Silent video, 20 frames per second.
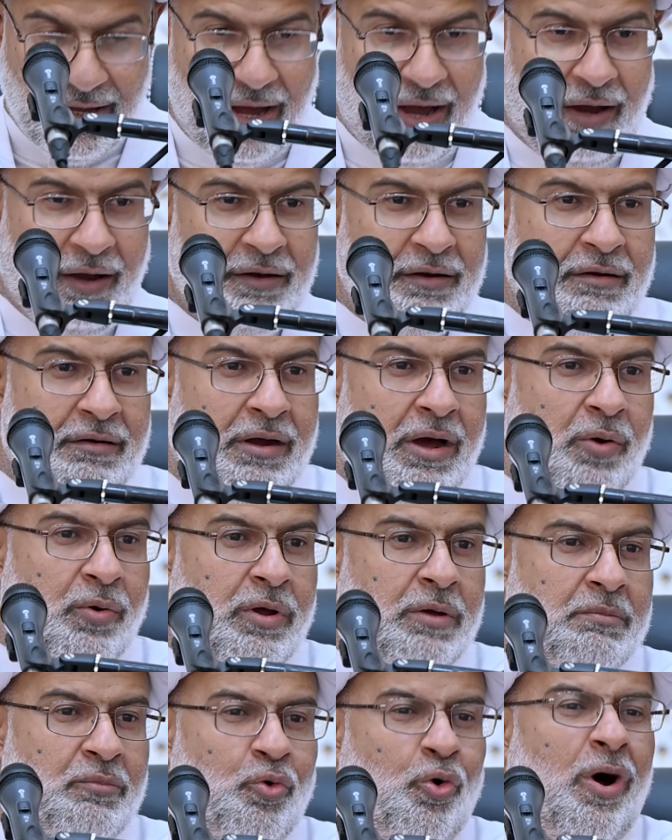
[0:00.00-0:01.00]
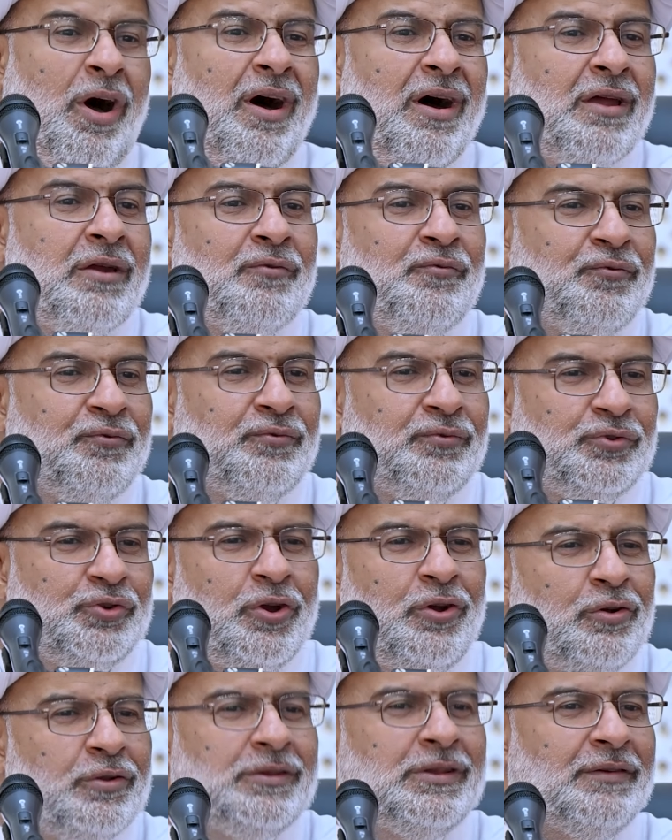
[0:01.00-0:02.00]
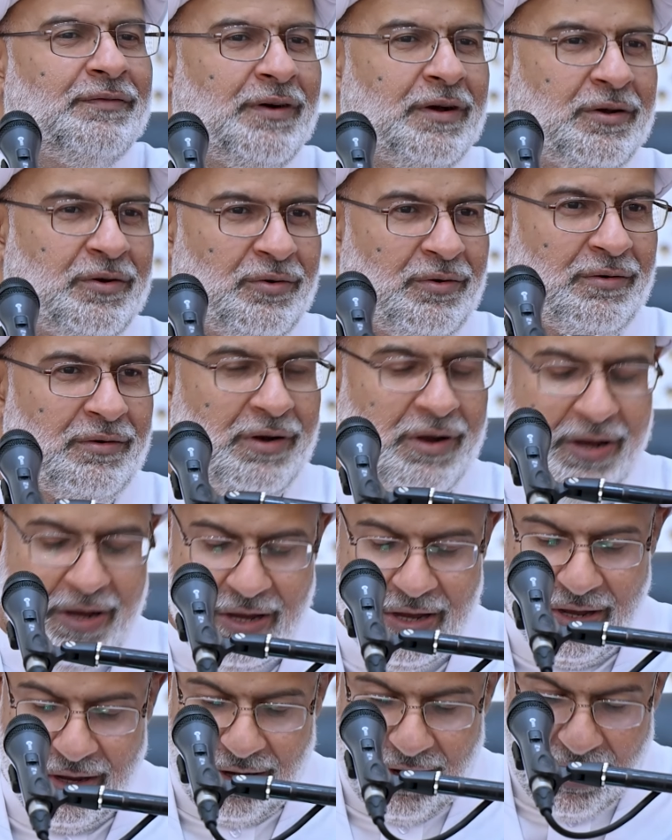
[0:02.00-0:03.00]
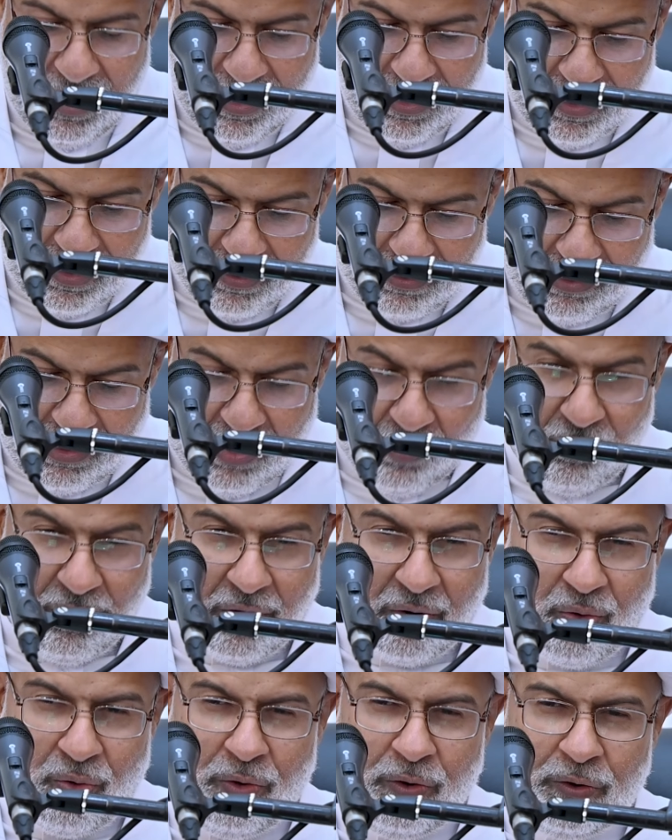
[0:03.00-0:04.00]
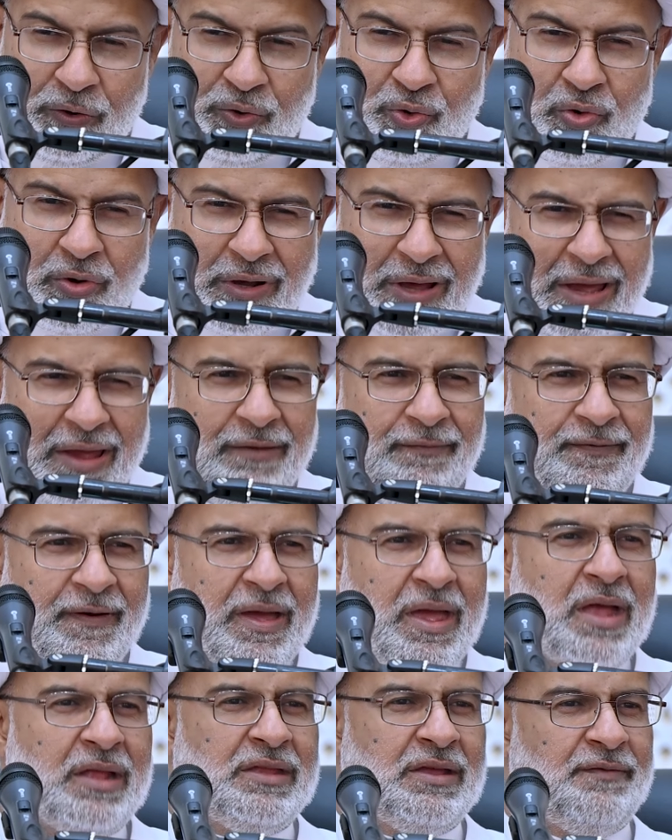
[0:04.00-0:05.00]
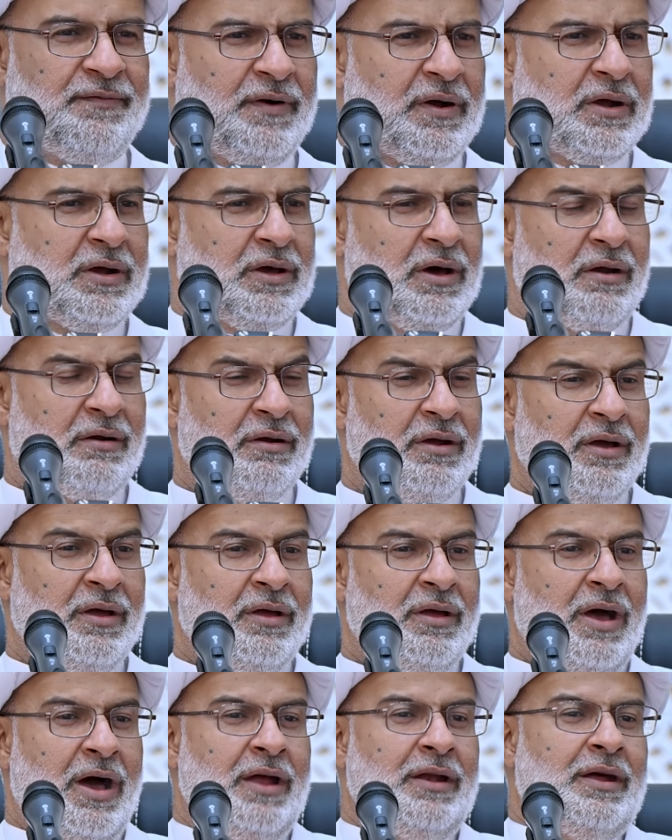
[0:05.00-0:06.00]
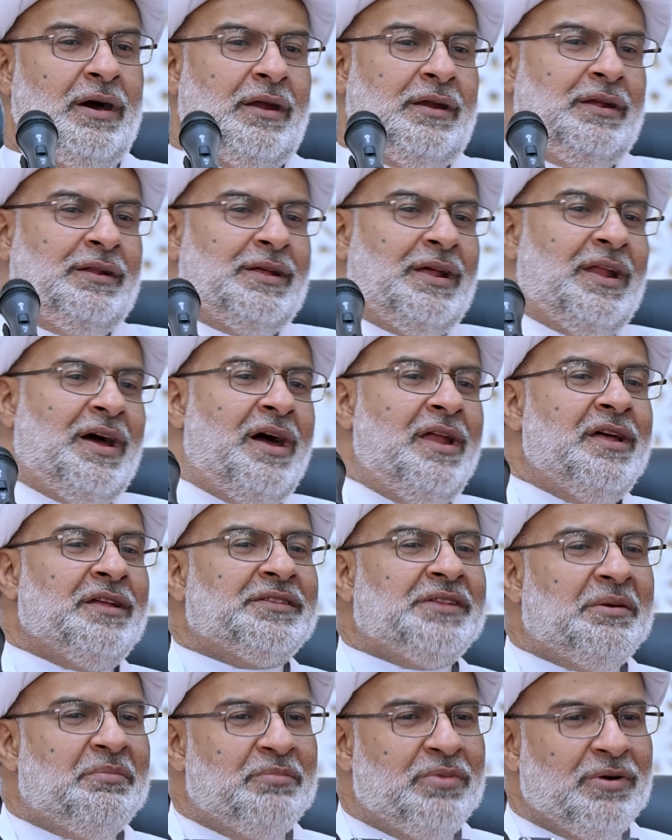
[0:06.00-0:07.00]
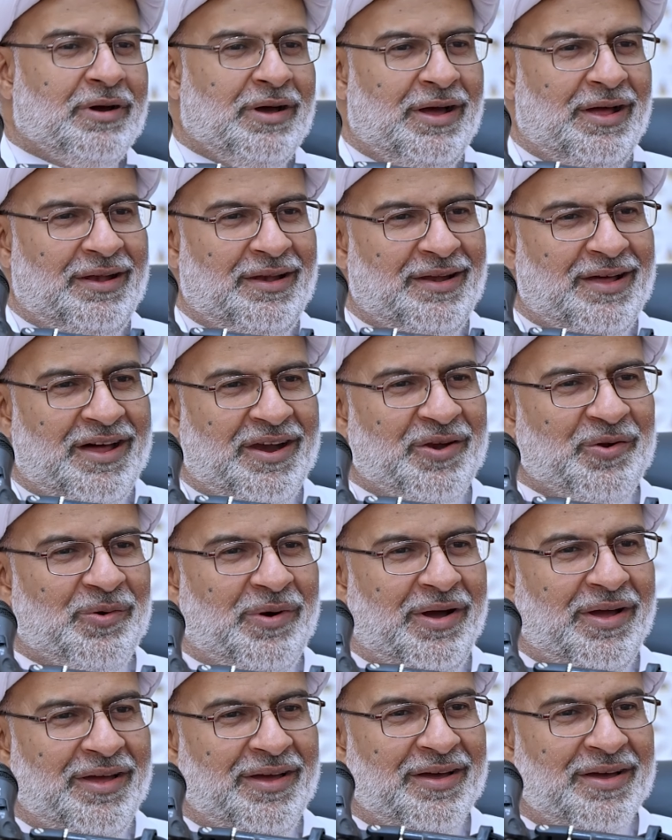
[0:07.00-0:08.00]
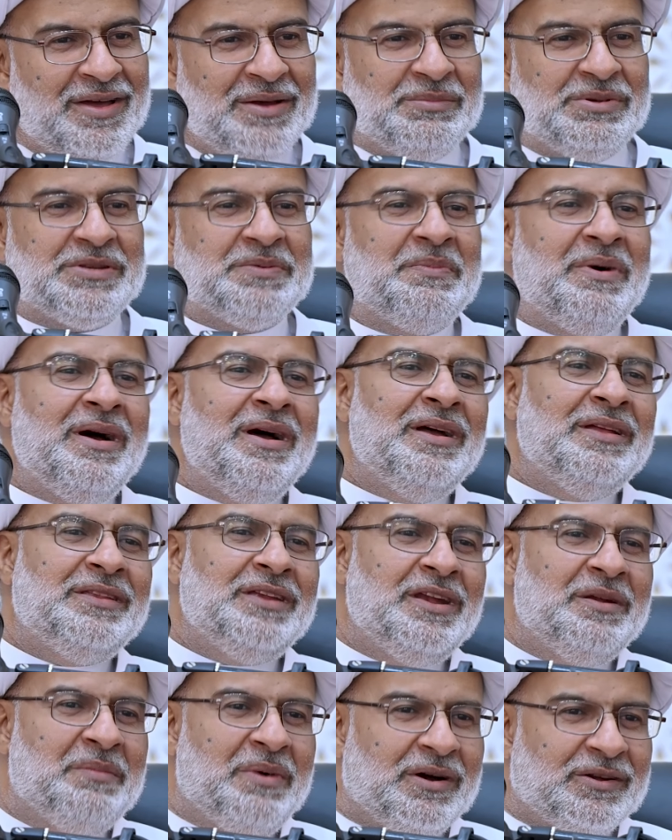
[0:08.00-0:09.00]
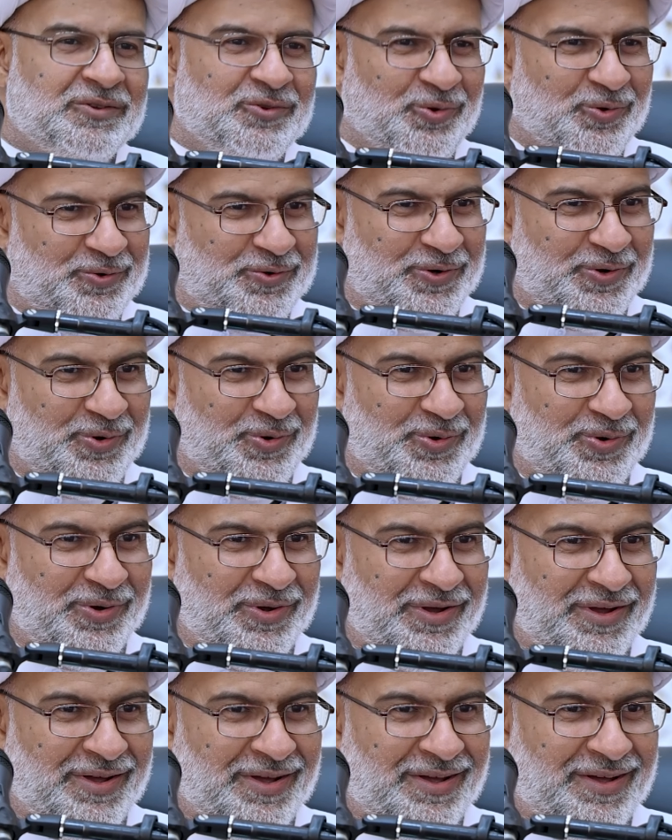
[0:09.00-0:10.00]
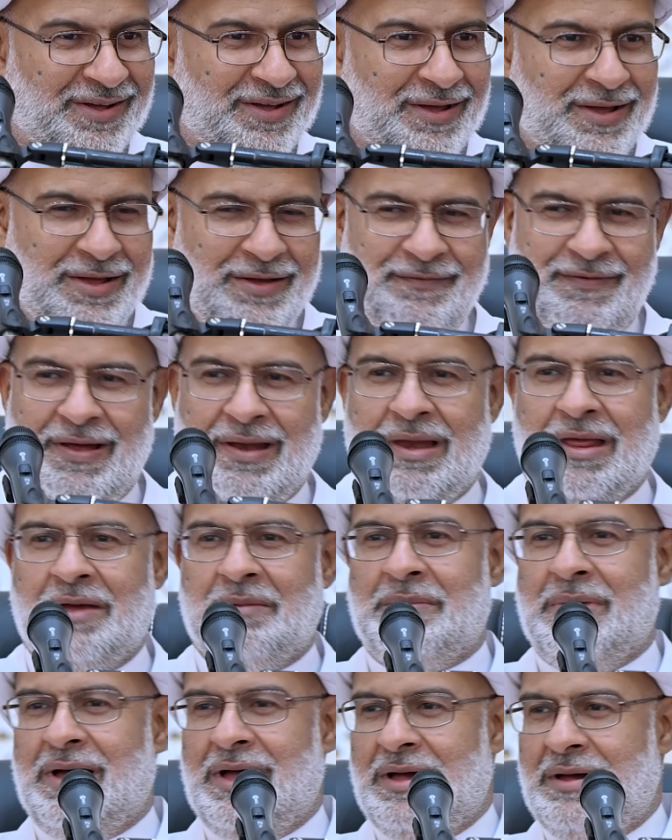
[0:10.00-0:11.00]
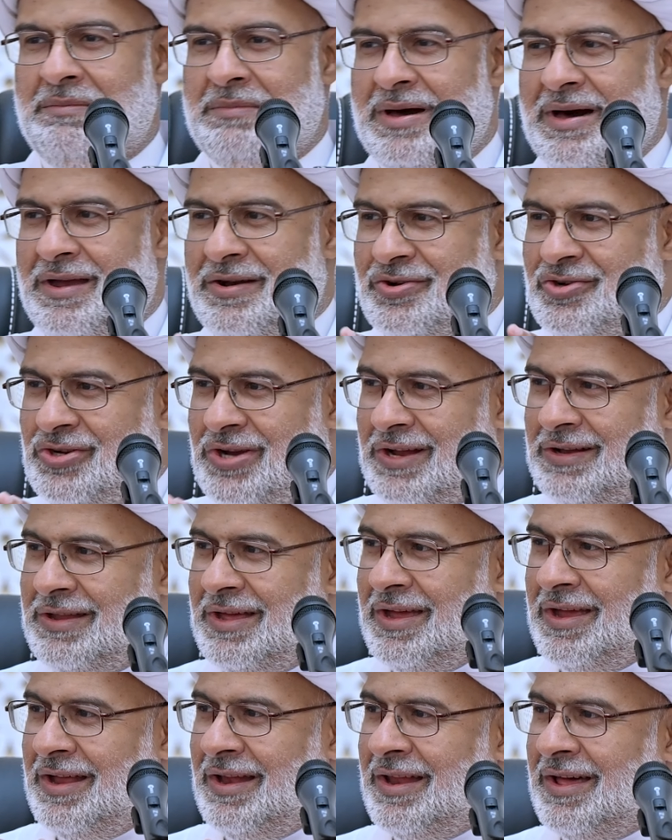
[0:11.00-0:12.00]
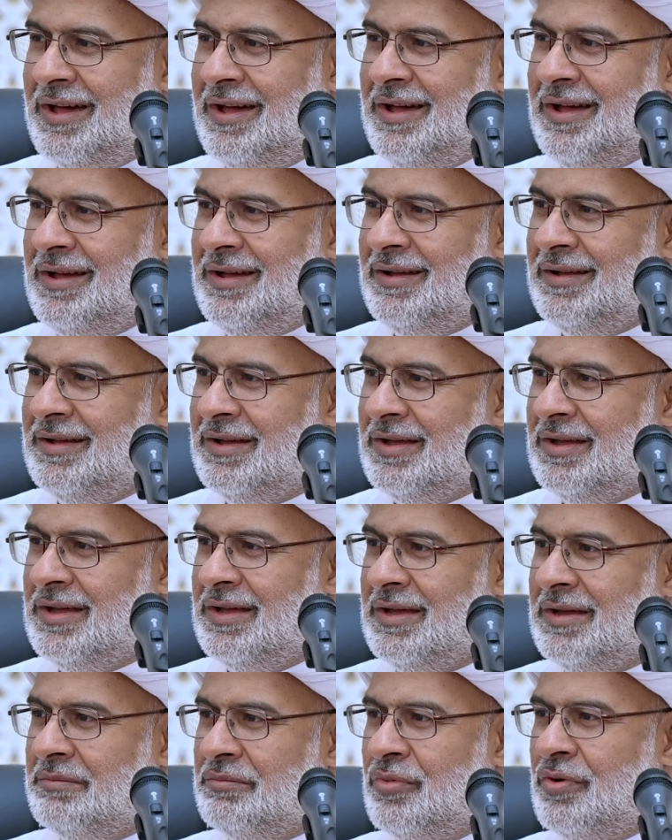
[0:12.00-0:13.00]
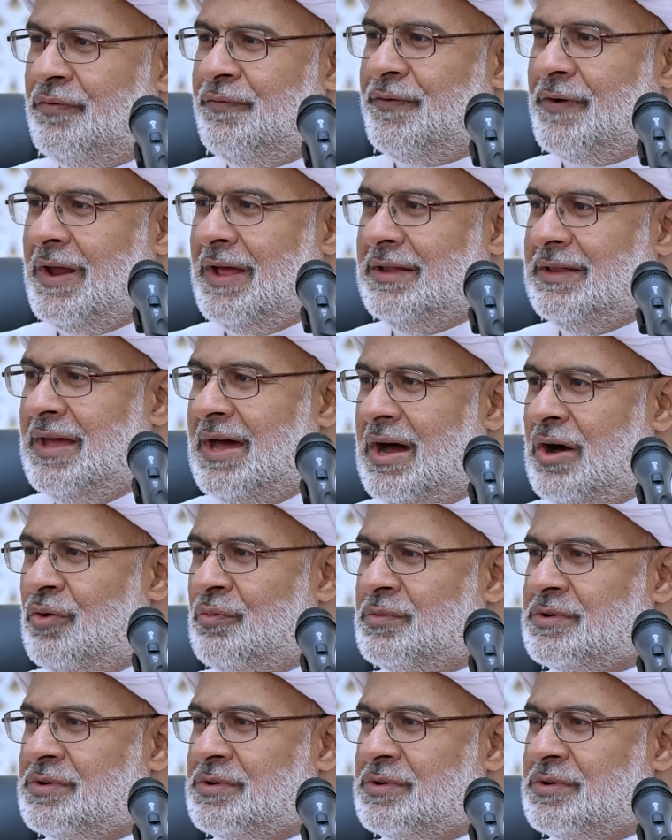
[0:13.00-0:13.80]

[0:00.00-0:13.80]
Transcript: الحين الراوي مو عارف شنو التفكر قال الراوي قلت كيف يتفكر أنا أريد الآن أطبق هالرواية بس ما أدري المقصود شنو فالإمام أرشد إلى مفردة أو